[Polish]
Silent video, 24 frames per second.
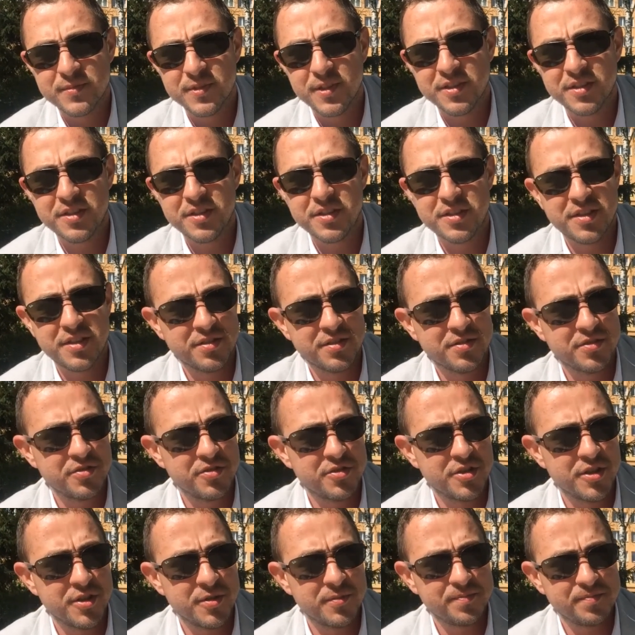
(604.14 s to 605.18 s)
Właśnie dzisiaj
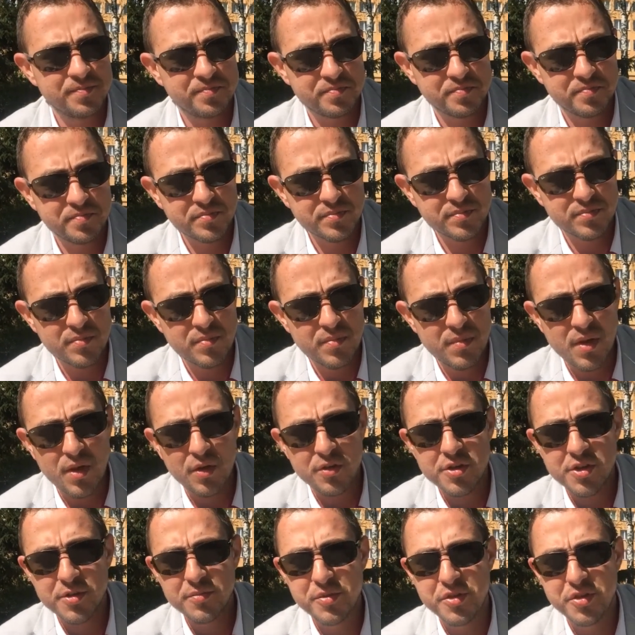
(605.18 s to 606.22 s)
skończyłem
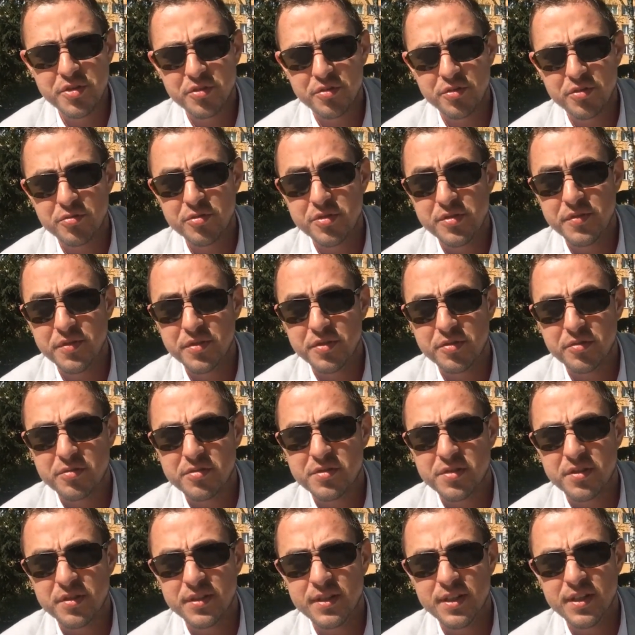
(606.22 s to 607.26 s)

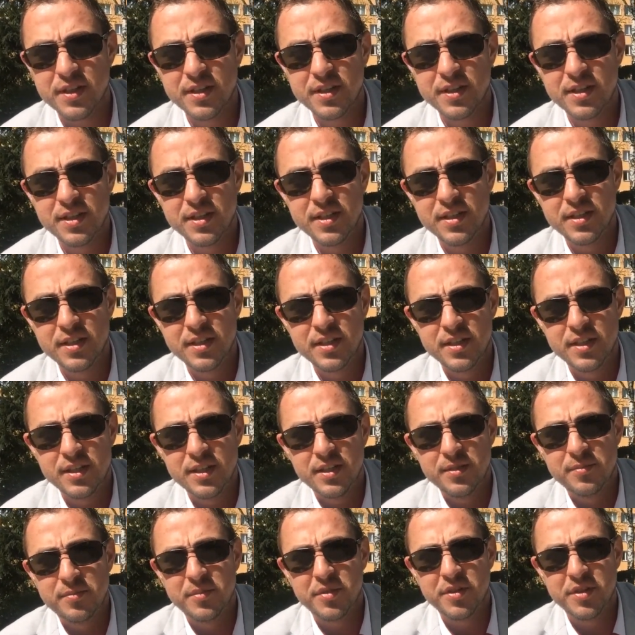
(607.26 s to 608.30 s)
89. stronę
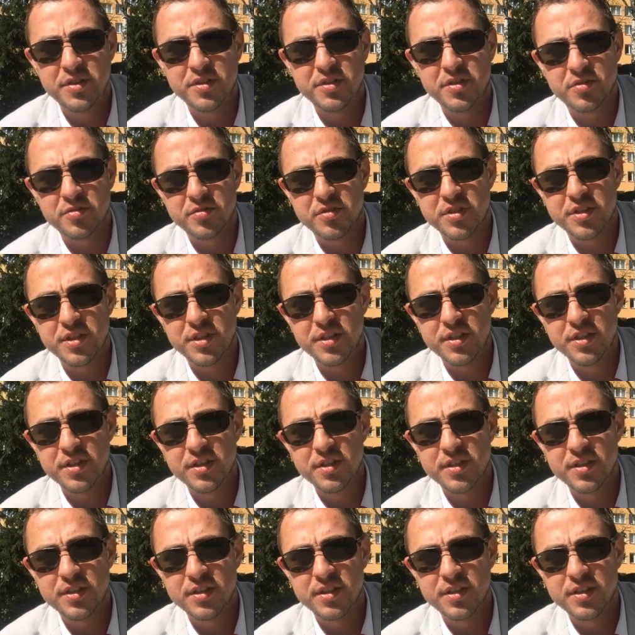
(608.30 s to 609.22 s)
mojej książki.